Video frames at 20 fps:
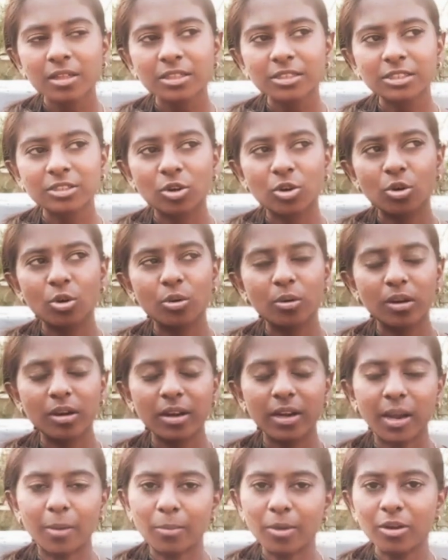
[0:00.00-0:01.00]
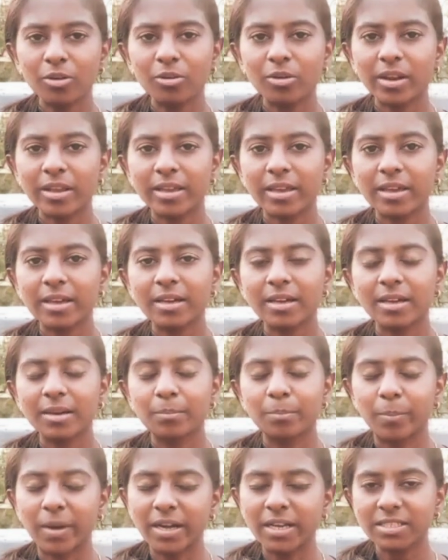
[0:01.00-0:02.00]
ஸோ நம்மளுடைய
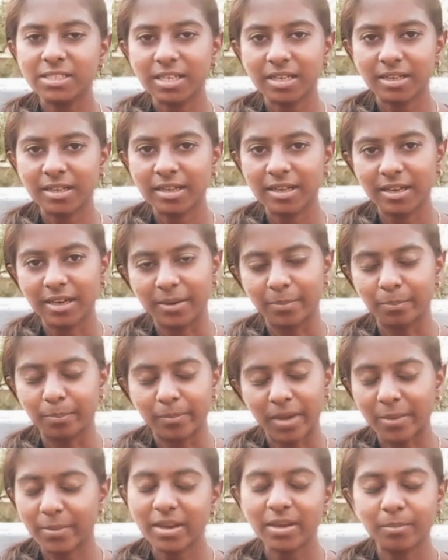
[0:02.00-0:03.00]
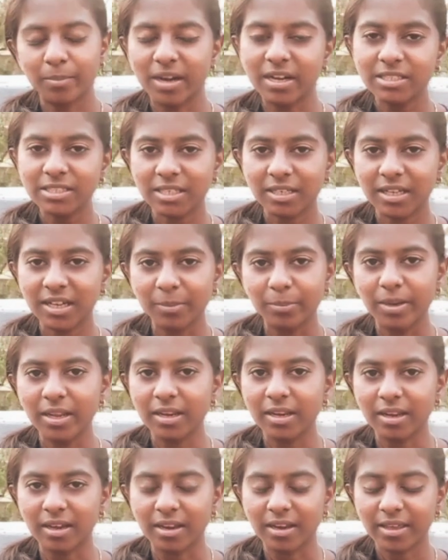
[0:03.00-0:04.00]
மனுஷங்க ஐ மீன் மனுஷங்க
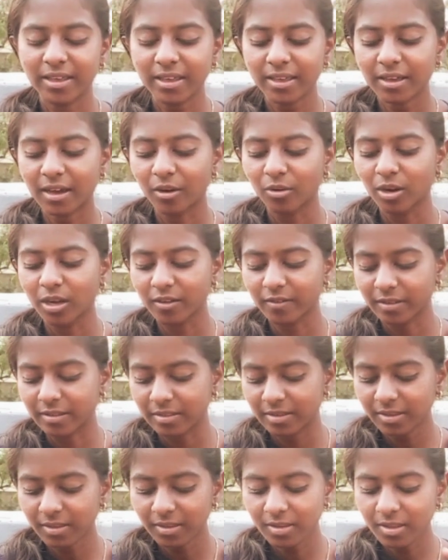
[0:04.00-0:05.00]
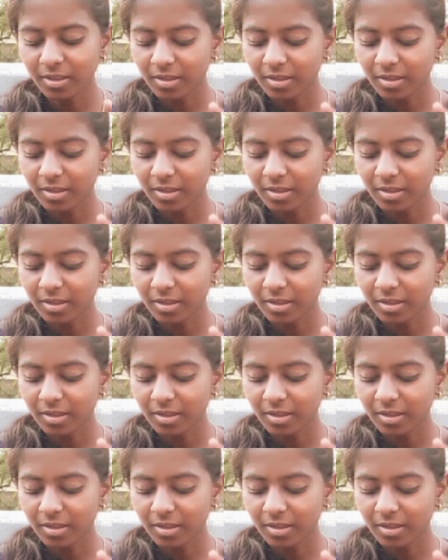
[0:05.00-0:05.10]
அப்படின்னாலே அவங்களுக்கு வந்து